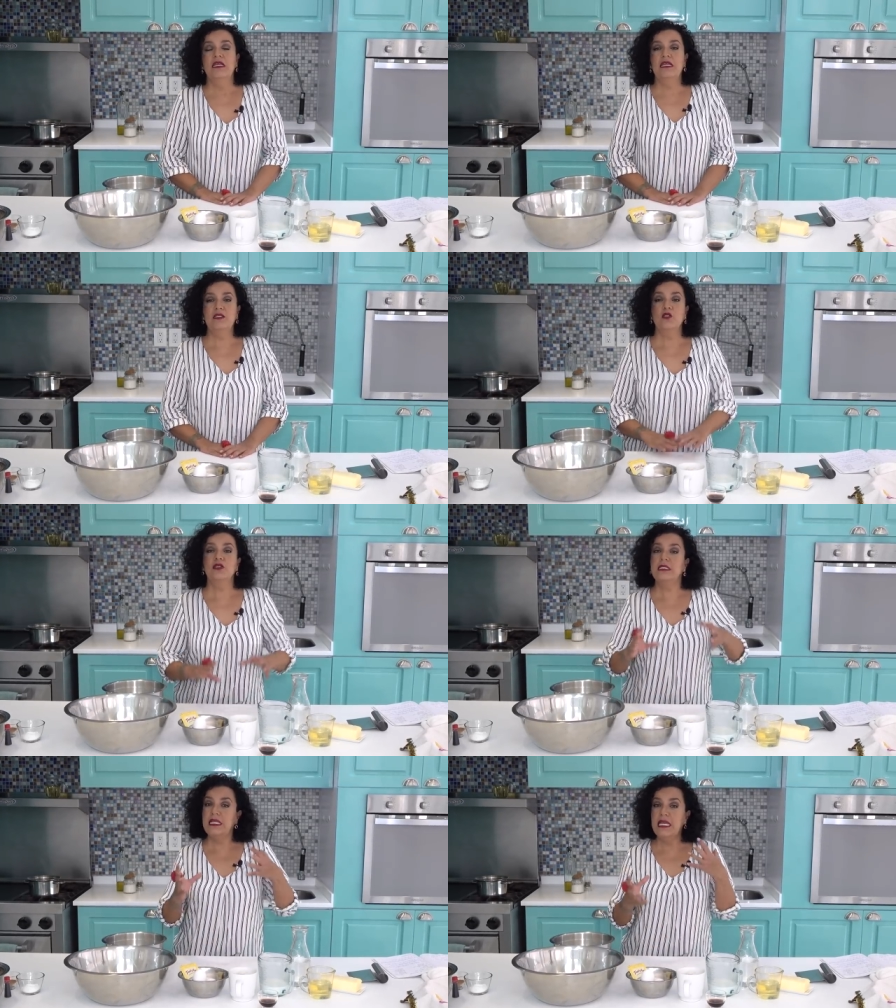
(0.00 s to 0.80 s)

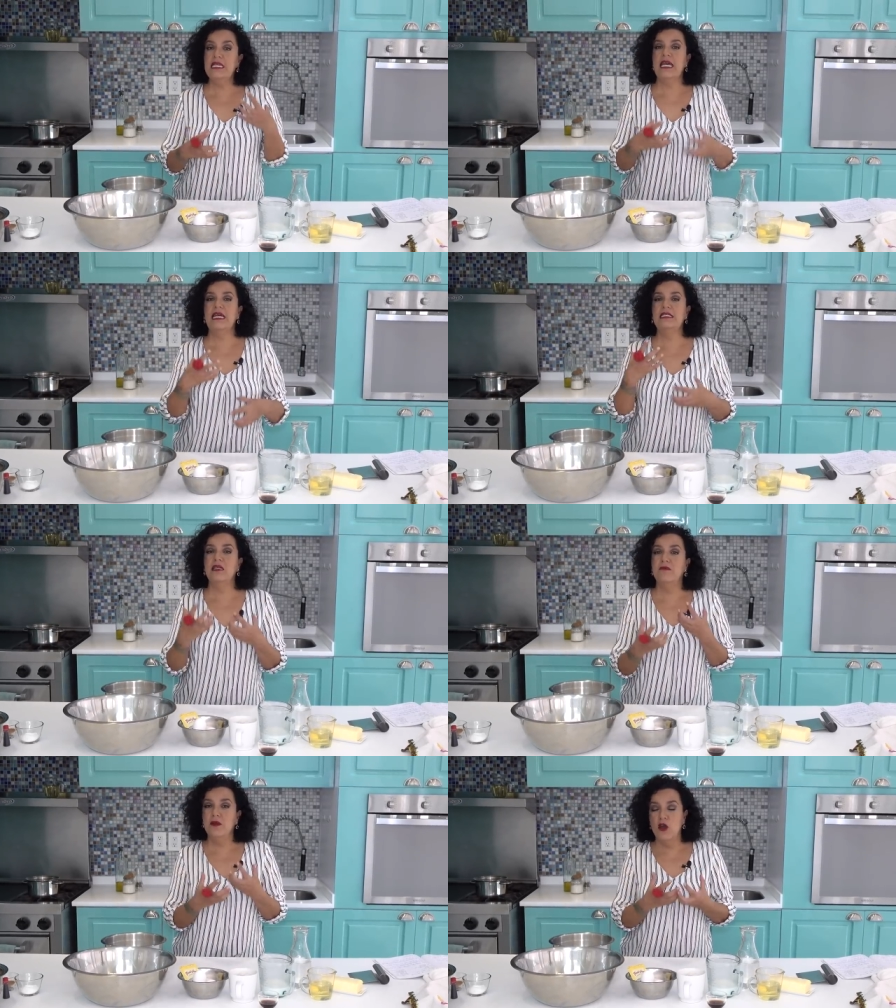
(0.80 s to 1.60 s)
Entonces ella
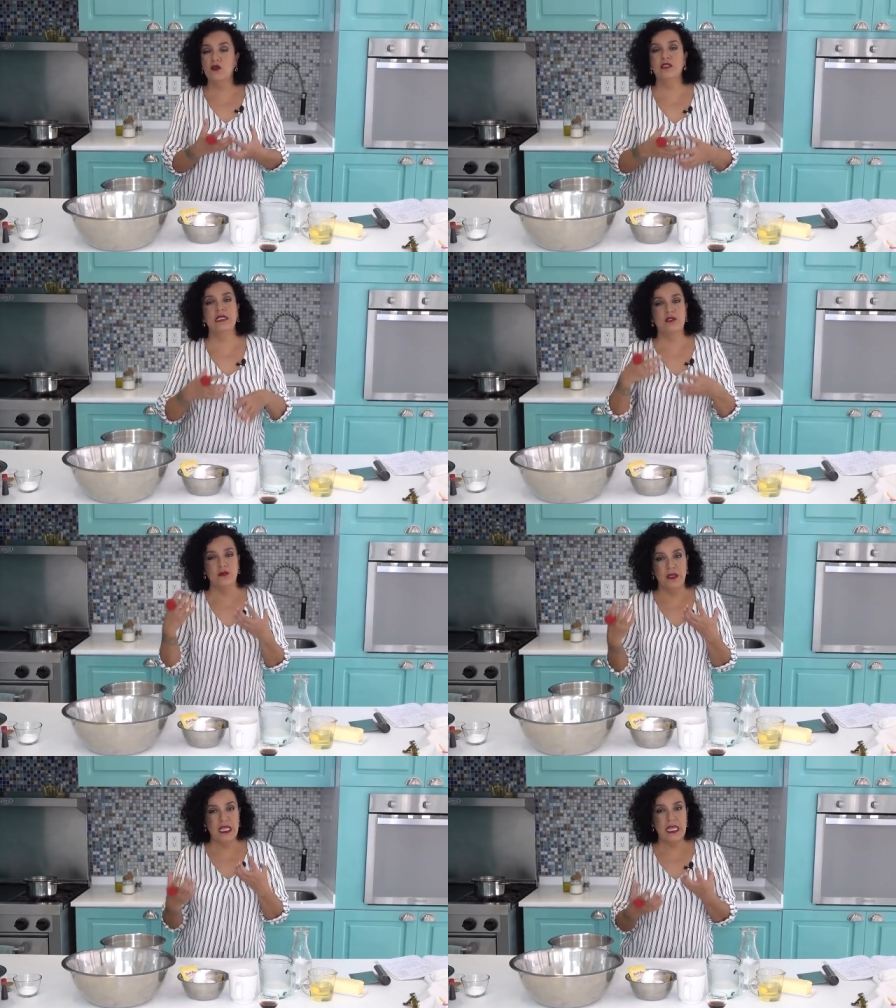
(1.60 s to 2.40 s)
hace vlogs de
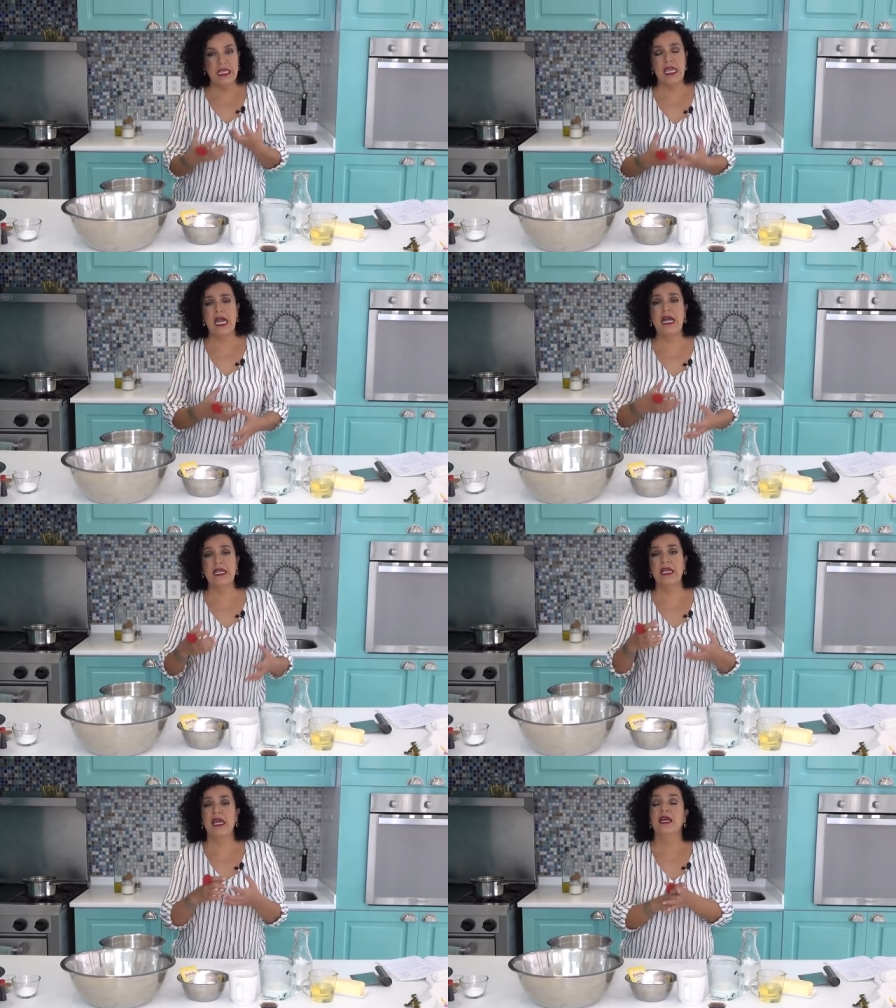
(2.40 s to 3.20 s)
su vida
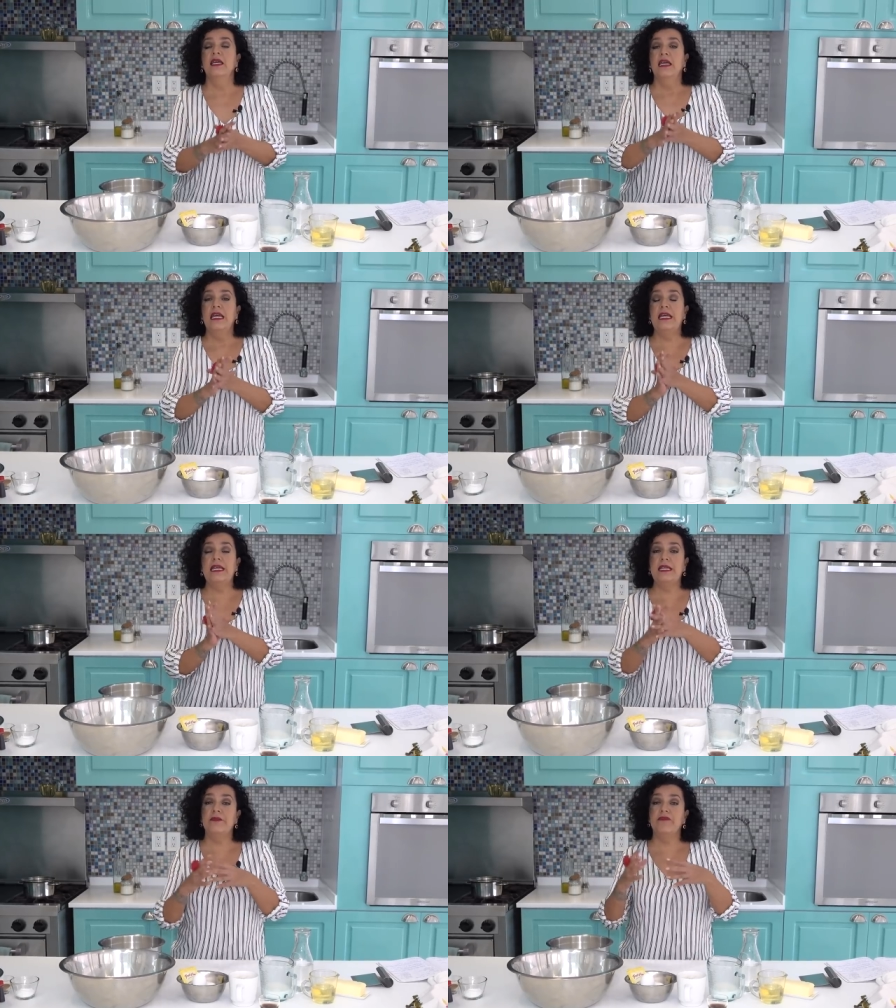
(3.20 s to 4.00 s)
diaria,
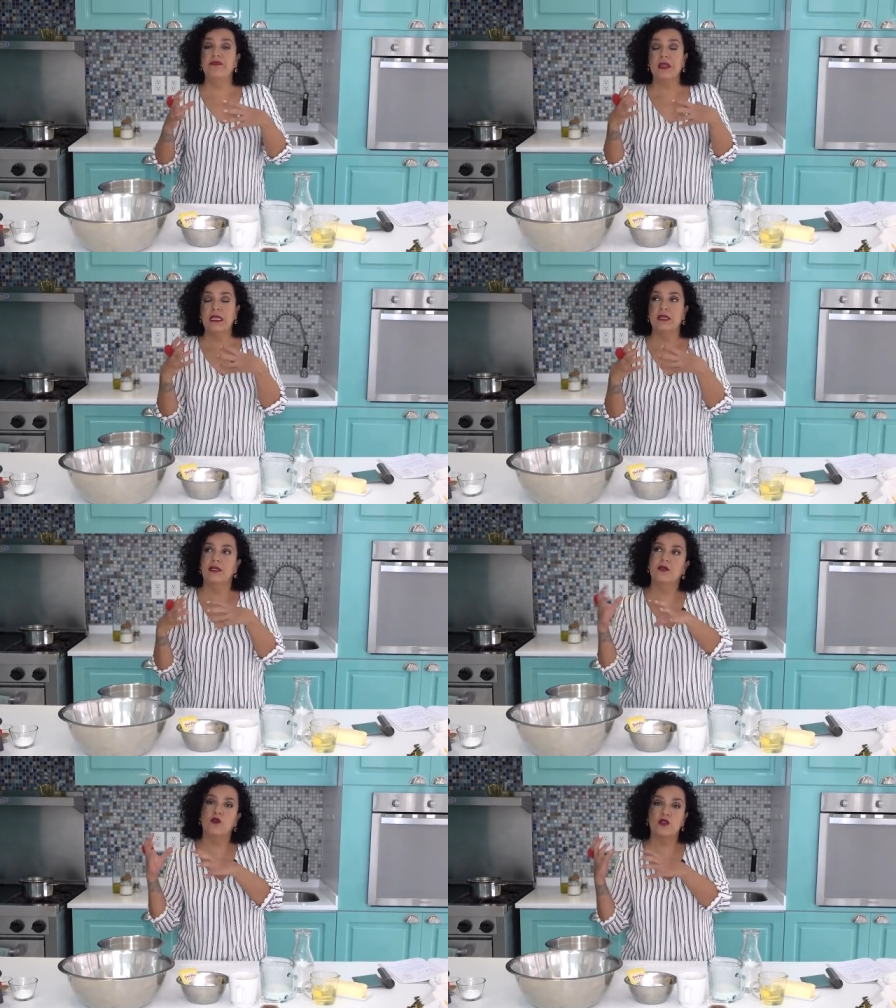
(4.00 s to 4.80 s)
eh,
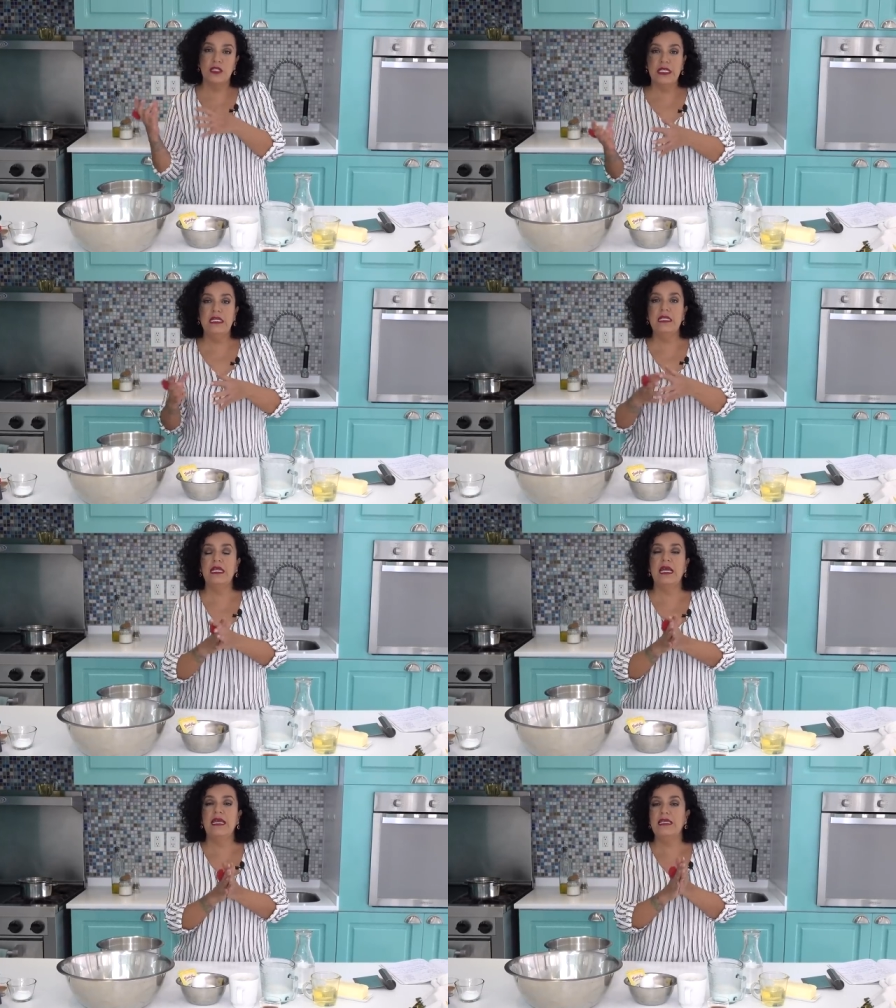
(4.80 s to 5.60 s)
eh,
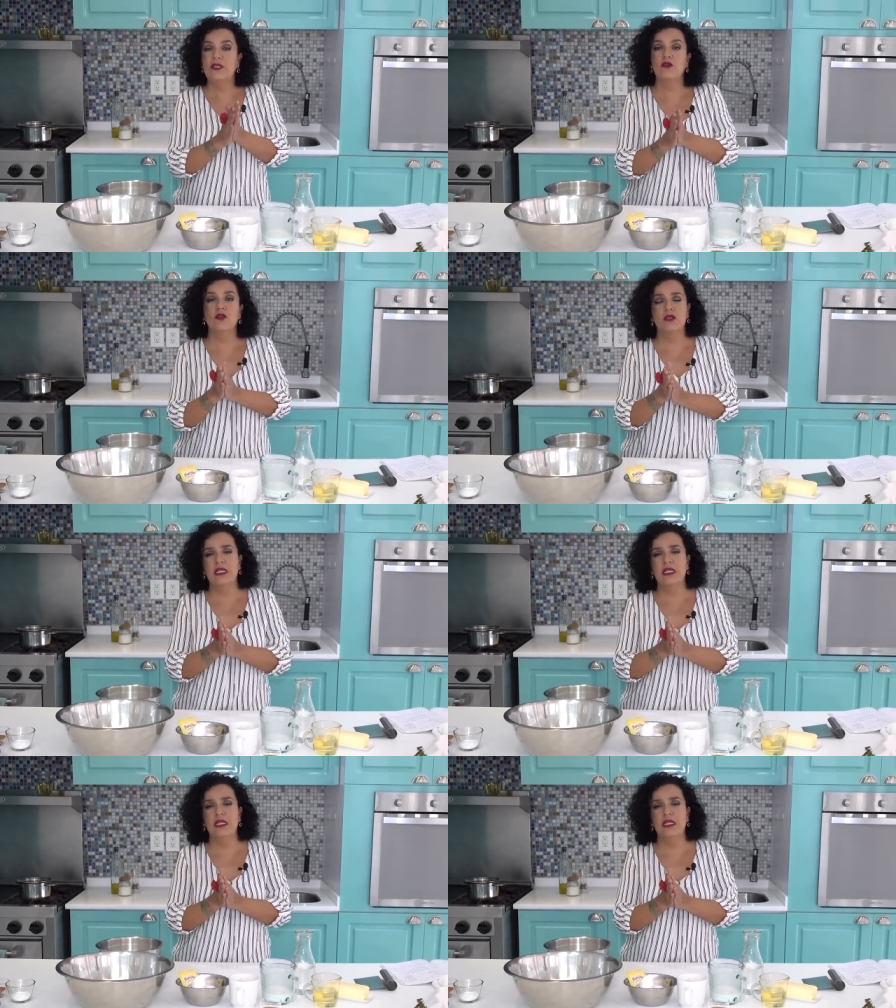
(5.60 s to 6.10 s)
cocina y todo.